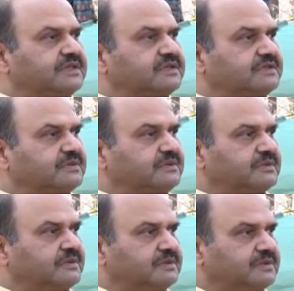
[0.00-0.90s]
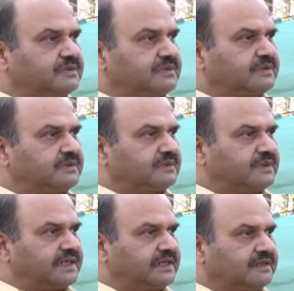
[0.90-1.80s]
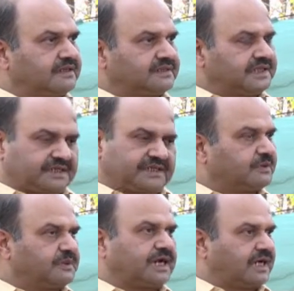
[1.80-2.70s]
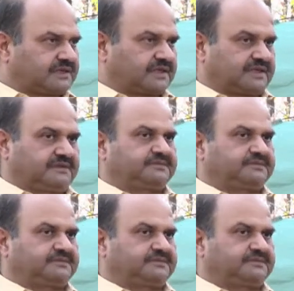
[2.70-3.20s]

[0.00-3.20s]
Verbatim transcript: कि जिसको या देखने लोग आ सकें